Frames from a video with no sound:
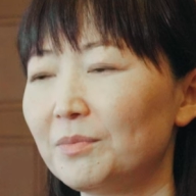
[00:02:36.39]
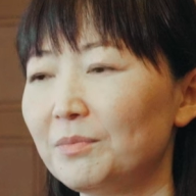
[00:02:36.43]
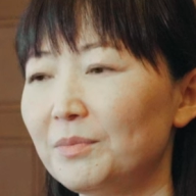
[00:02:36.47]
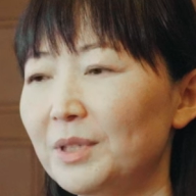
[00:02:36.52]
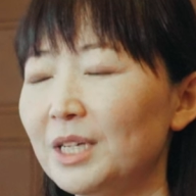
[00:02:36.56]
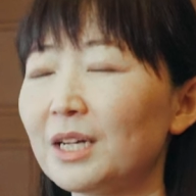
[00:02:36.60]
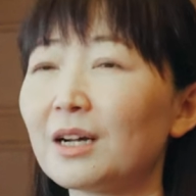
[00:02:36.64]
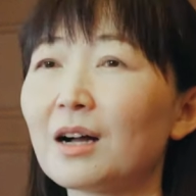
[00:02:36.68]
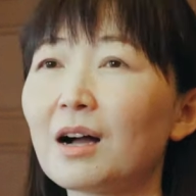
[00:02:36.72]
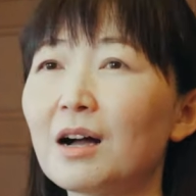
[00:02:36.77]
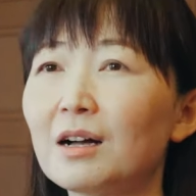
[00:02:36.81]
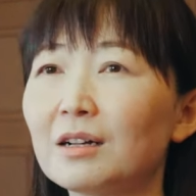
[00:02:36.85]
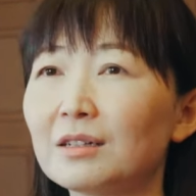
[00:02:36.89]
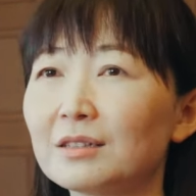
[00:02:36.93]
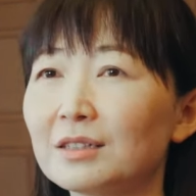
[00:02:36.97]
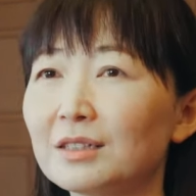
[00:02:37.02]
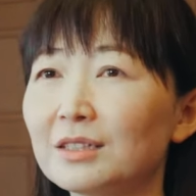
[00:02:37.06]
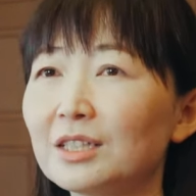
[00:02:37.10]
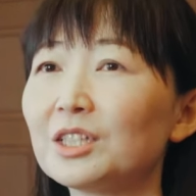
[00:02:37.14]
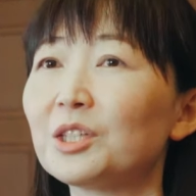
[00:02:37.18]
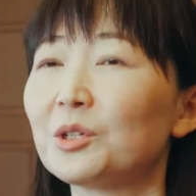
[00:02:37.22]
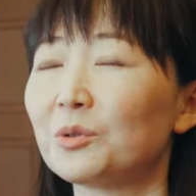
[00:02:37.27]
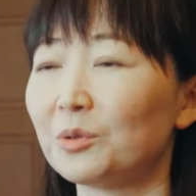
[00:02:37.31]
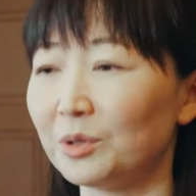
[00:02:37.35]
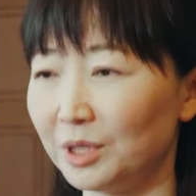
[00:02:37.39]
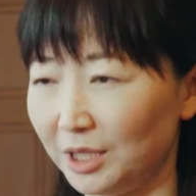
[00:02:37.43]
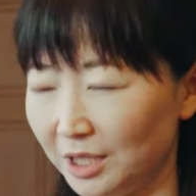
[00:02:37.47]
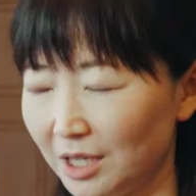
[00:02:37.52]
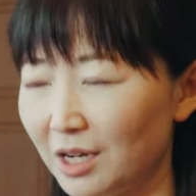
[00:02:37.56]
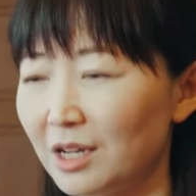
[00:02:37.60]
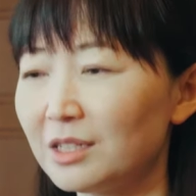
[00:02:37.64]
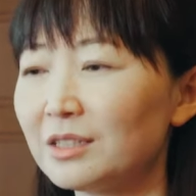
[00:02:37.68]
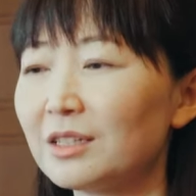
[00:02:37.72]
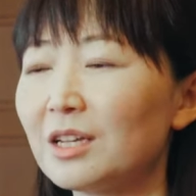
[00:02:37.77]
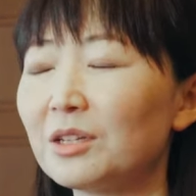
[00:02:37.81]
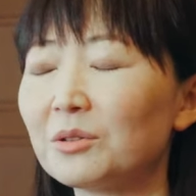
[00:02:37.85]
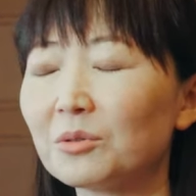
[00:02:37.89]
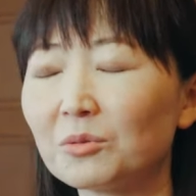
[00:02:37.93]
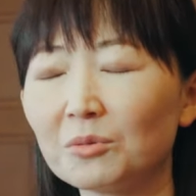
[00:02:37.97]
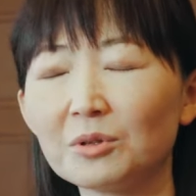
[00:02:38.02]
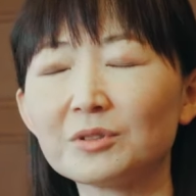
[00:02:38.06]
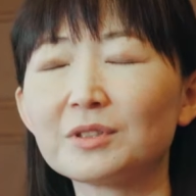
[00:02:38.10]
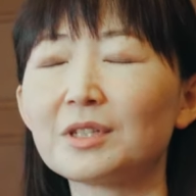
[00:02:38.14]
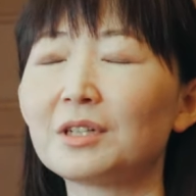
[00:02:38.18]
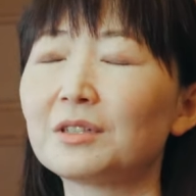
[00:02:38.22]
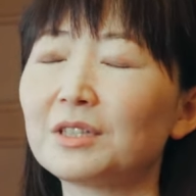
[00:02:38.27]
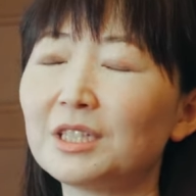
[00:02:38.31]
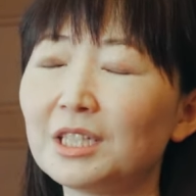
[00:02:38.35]
民間企業に外資系の
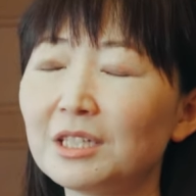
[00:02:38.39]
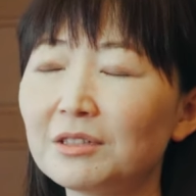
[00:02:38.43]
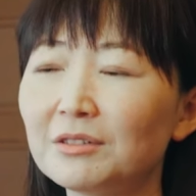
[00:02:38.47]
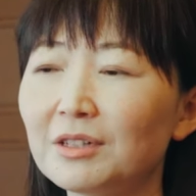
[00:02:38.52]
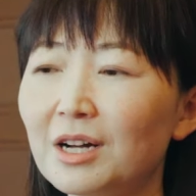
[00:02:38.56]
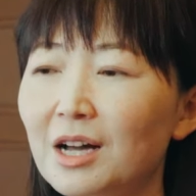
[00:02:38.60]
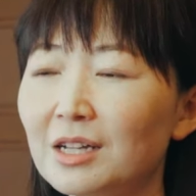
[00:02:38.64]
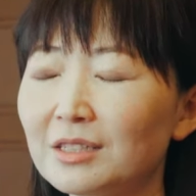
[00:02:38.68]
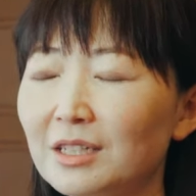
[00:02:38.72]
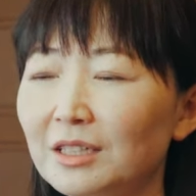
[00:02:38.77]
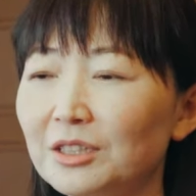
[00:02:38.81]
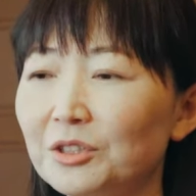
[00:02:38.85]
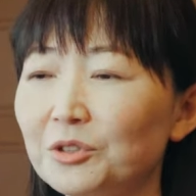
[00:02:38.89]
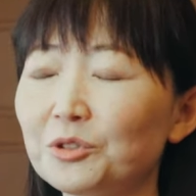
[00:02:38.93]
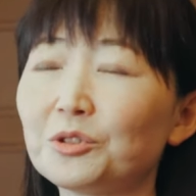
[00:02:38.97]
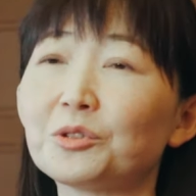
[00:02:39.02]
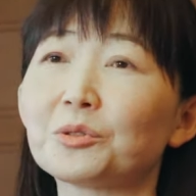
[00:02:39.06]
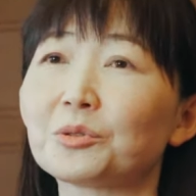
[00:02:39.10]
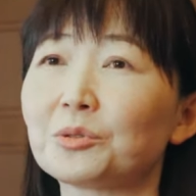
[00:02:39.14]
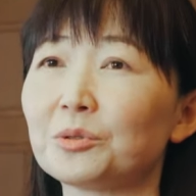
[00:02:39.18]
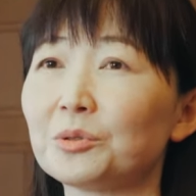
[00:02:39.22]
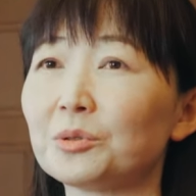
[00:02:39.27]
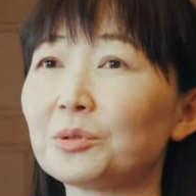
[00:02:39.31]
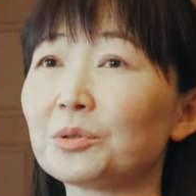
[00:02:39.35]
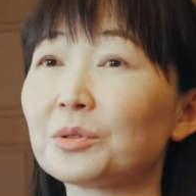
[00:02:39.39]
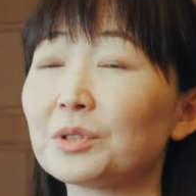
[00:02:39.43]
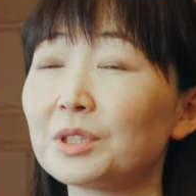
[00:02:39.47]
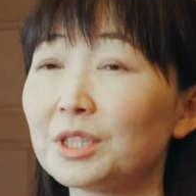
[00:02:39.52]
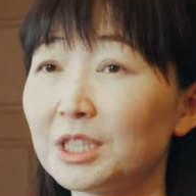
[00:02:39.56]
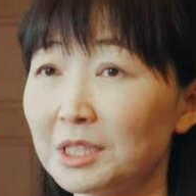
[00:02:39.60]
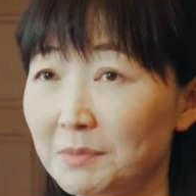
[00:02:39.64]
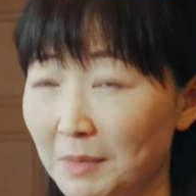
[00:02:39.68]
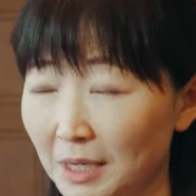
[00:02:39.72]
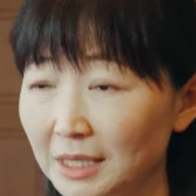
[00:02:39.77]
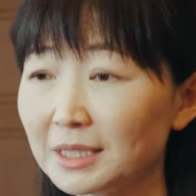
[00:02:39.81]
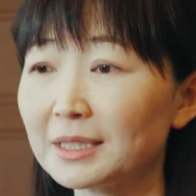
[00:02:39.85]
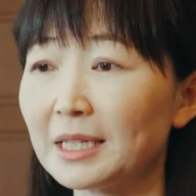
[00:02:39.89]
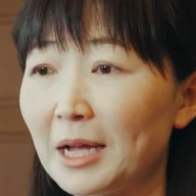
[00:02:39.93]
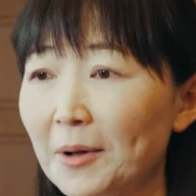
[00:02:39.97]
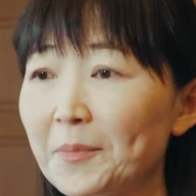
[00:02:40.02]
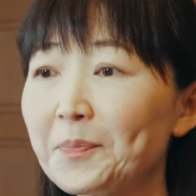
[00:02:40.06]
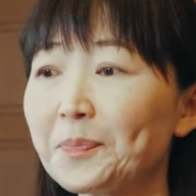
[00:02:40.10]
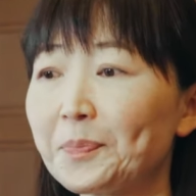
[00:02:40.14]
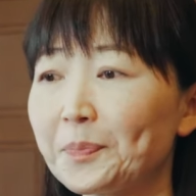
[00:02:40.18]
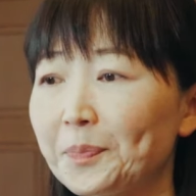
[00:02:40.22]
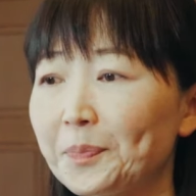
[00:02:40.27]
コンサルティング会社に就職をしました。